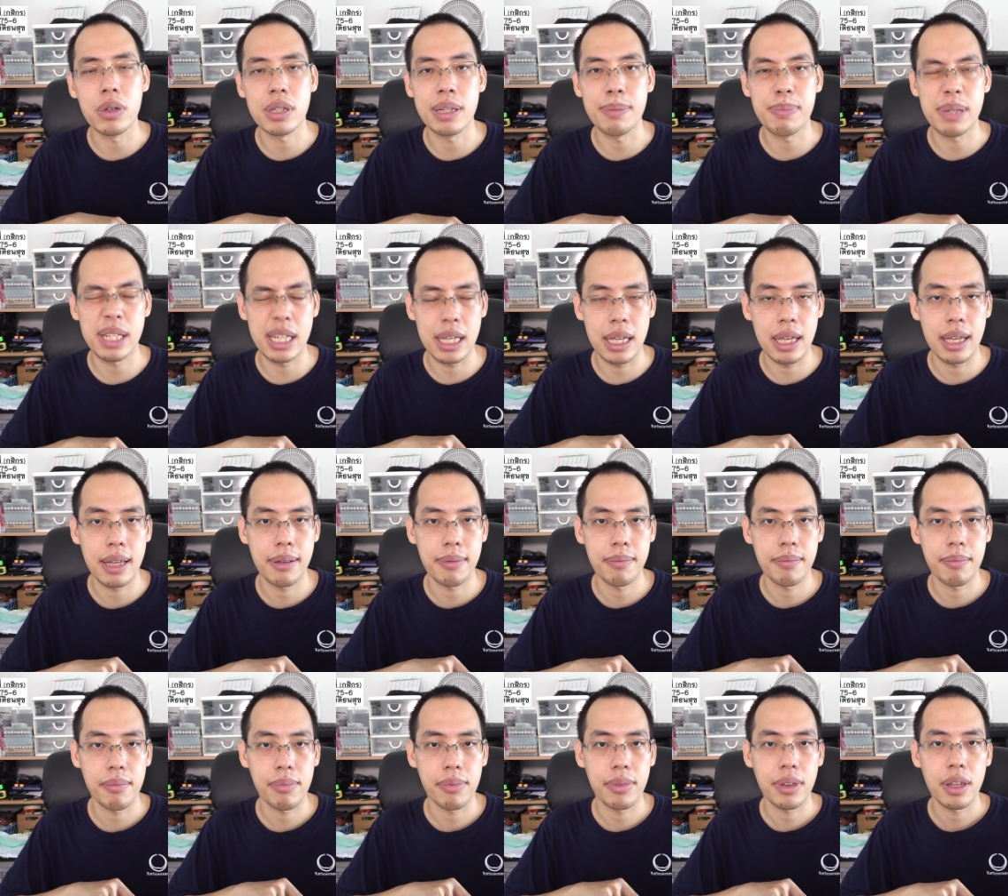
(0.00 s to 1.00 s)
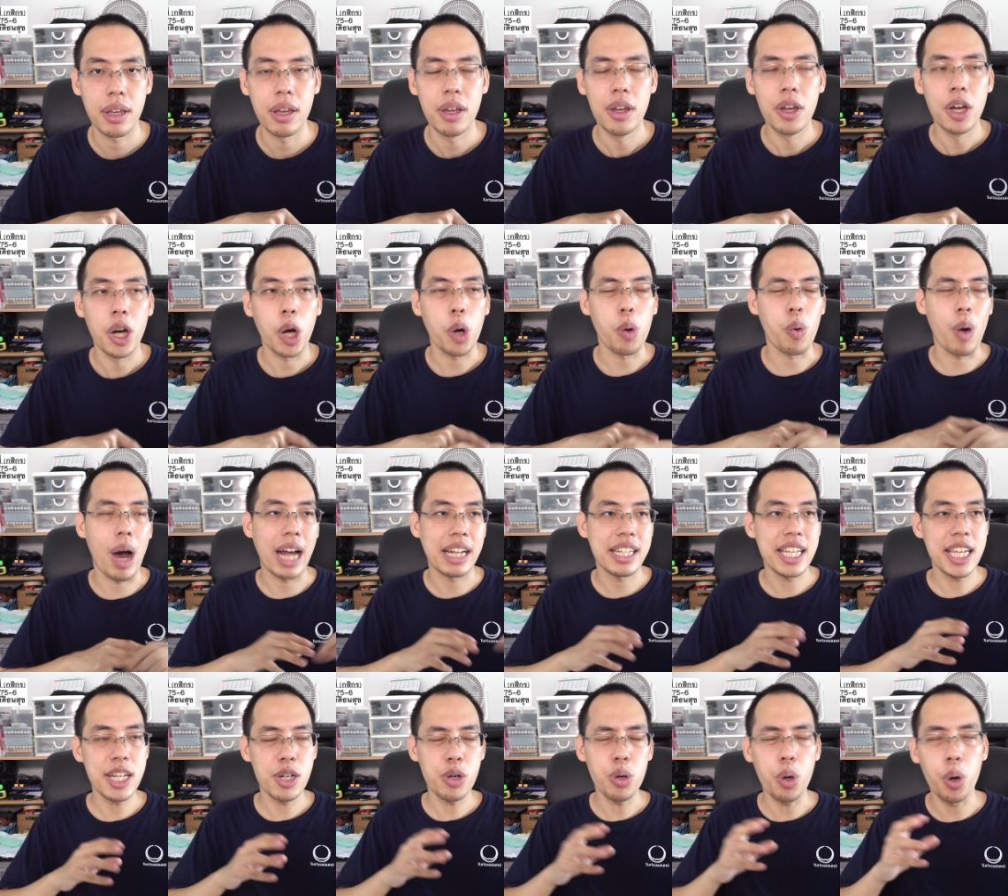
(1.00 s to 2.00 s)
2564 กว่า
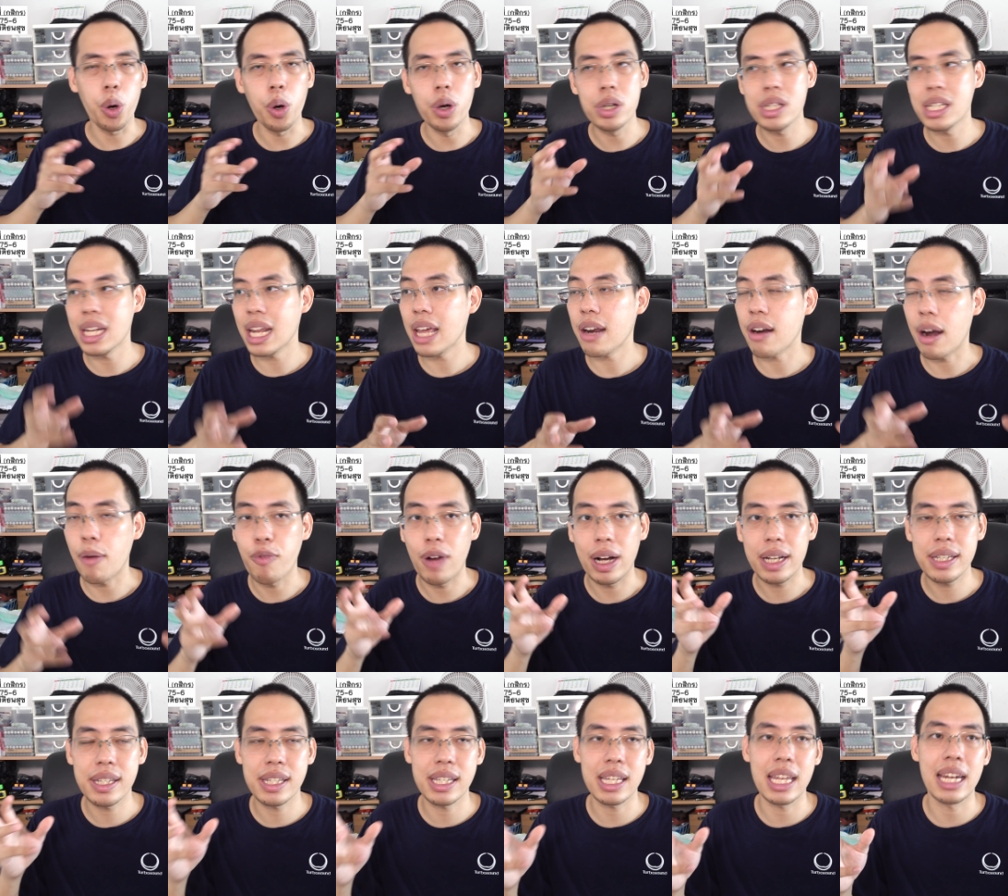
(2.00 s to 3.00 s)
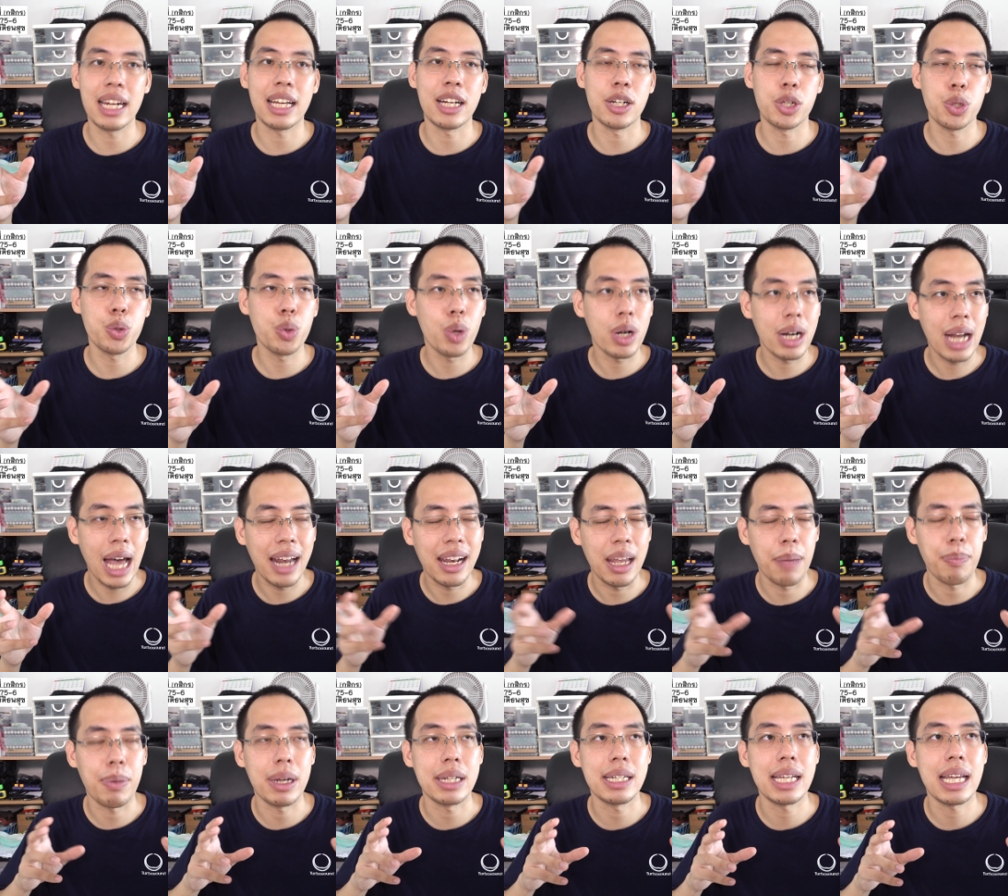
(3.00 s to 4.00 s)
ที่ทุกคนจะได้รับวัคซีนกันทั่วหน้าใน
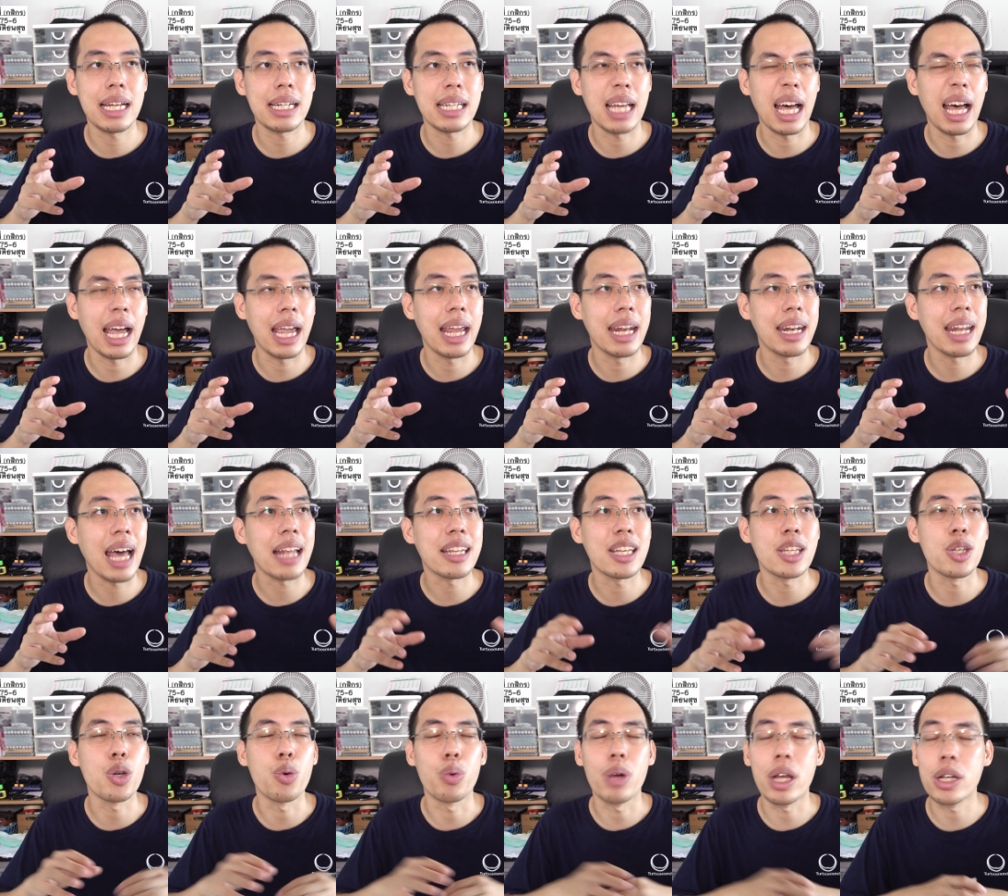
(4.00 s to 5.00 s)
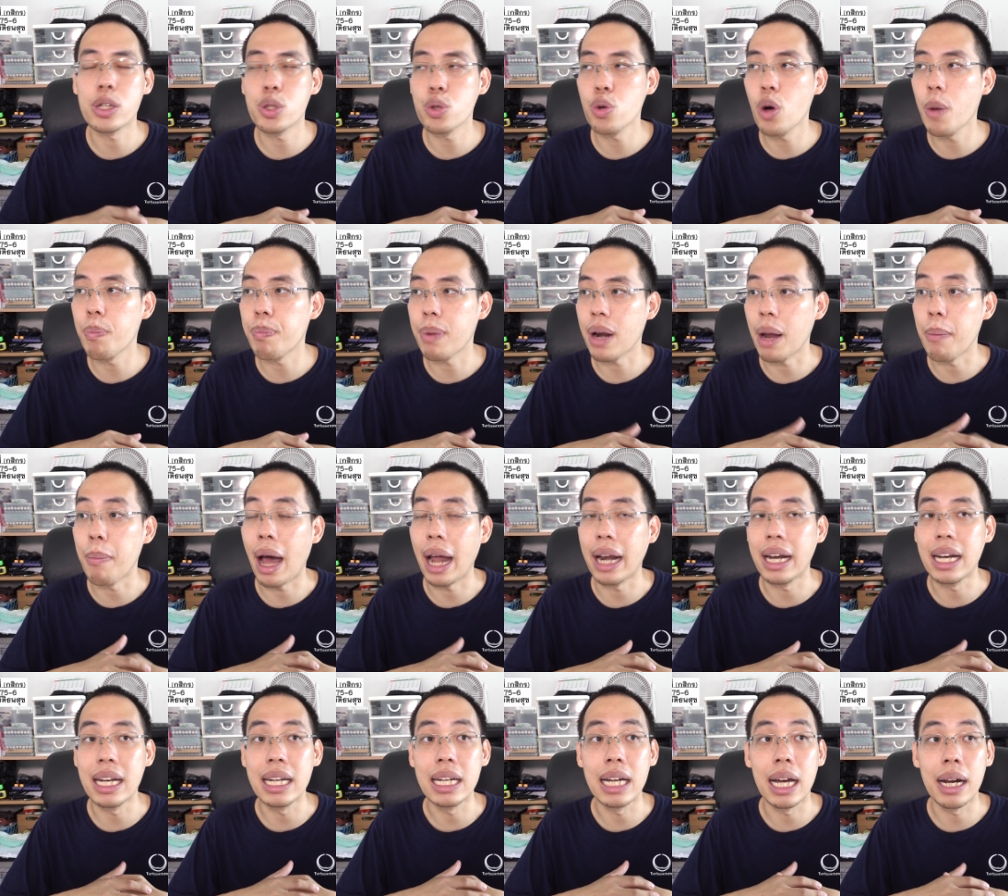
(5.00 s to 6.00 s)
ประเทศไทยน่าจะอยู่ในช่วงประมาณ
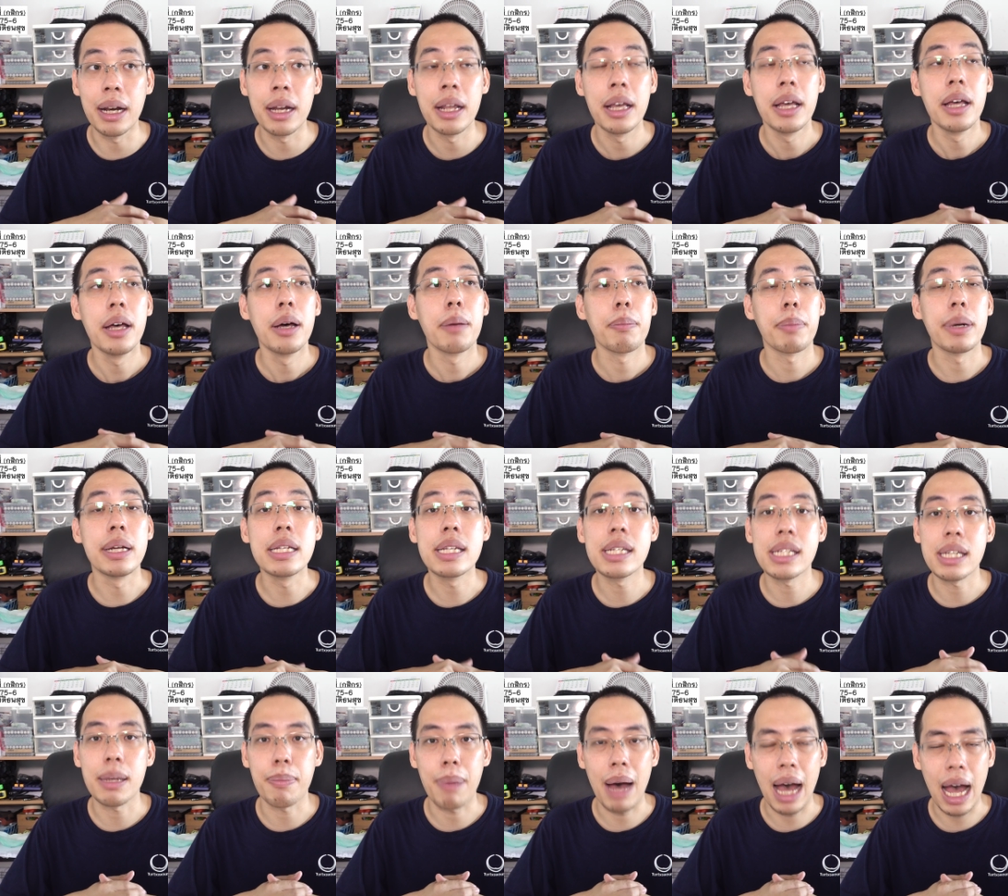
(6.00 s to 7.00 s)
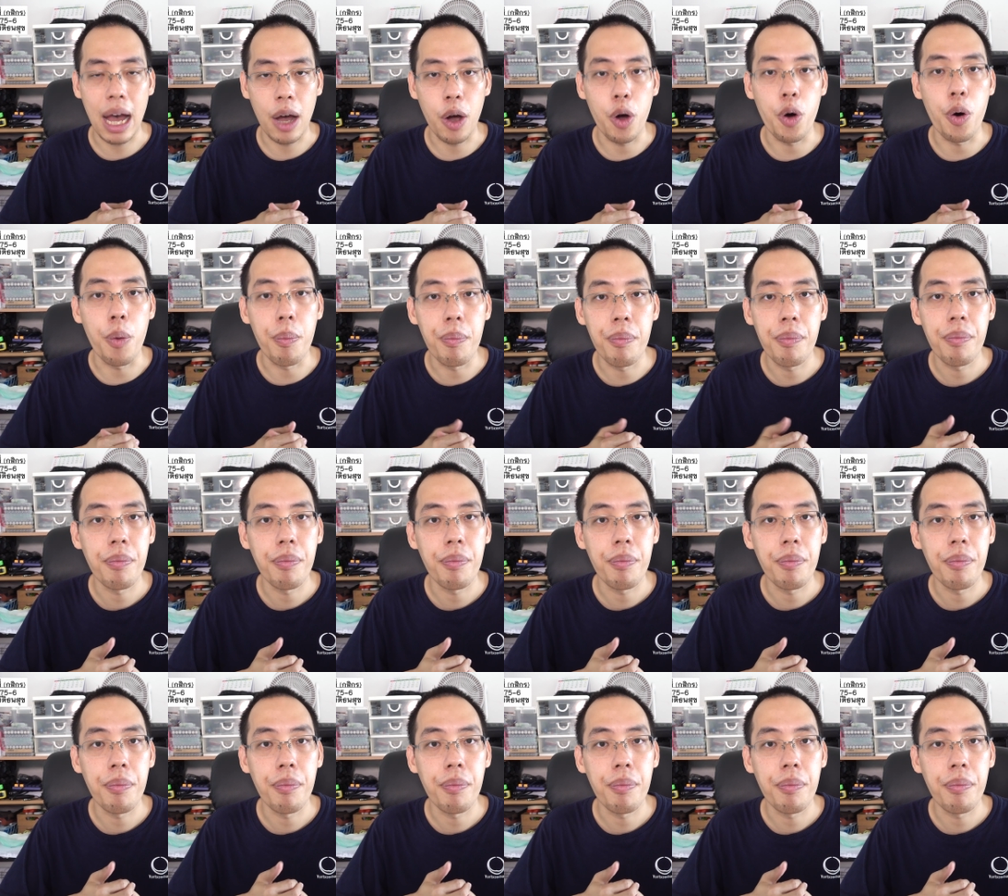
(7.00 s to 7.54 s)
เดือนพฤษภาคม